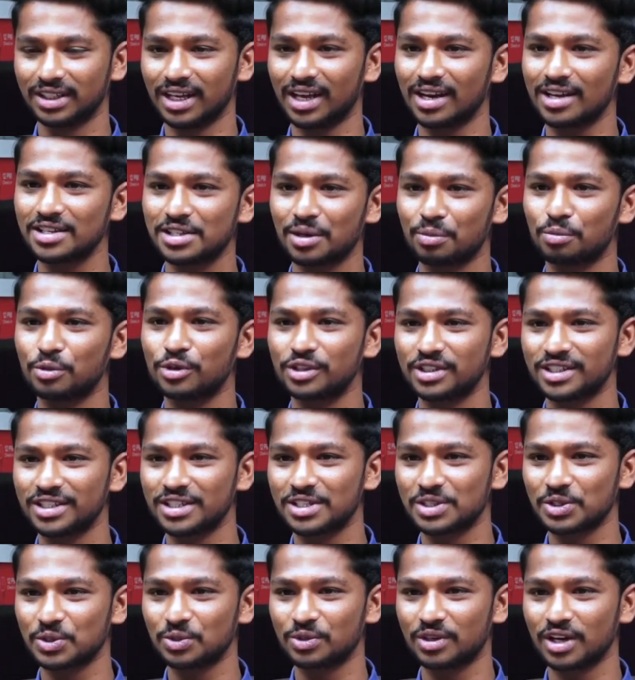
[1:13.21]
ఎలా సపోర్ట్
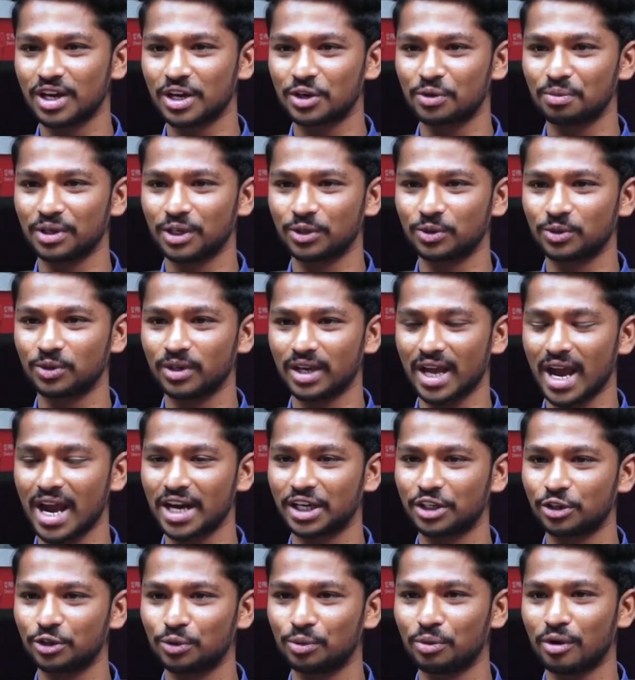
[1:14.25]
చేస్తూ ఉన్నారు మీరు
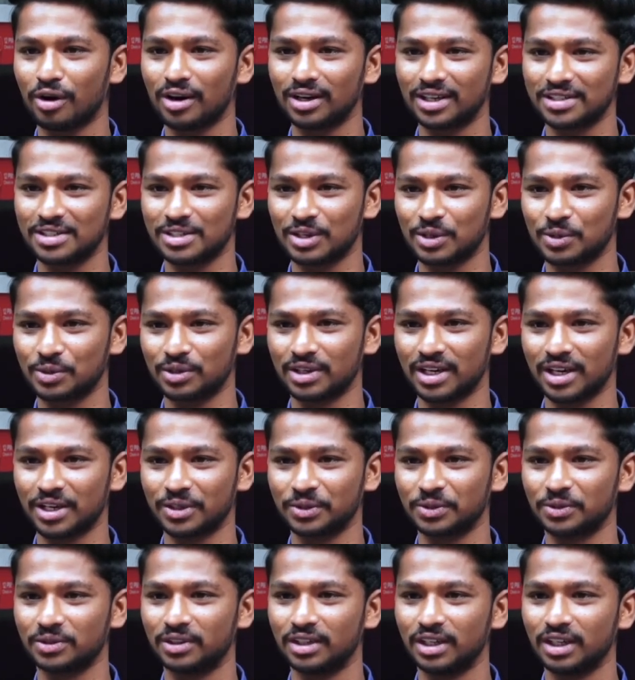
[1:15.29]
యాక్టివ్ పాలిటిక్స్లో ఉన్నారు